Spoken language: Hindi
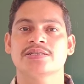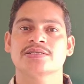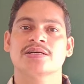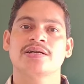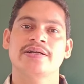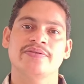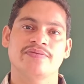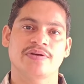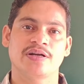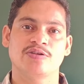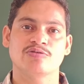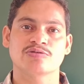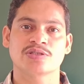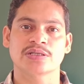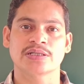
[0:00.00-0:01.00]
इसका डिफरेंट
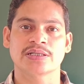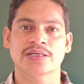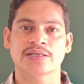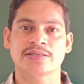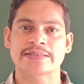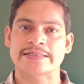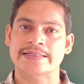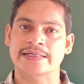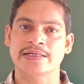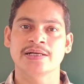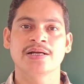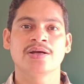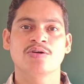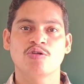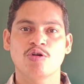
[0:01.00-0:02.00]
हो सकता है ठीक है
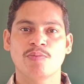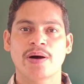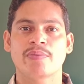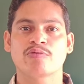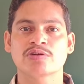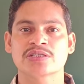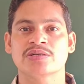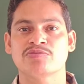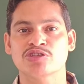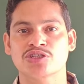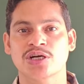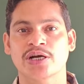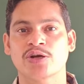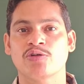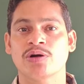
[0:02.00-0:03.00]
होप आपको समझ
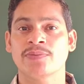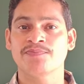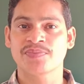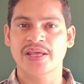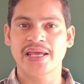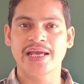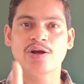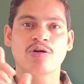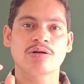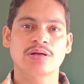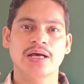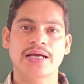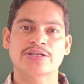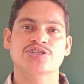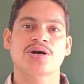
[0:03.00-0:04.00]
आ गया होगा एक
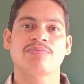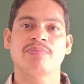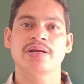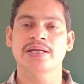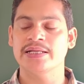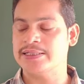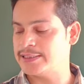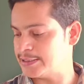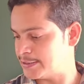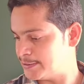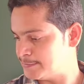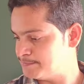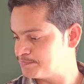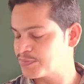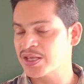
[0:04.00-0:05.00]
और एग्जाम्पल लेते
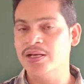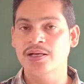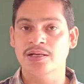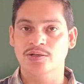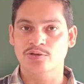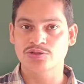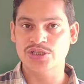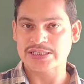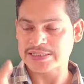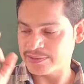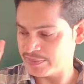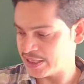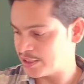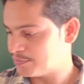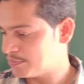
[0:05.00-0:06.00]
हैं तो जैसे मेरे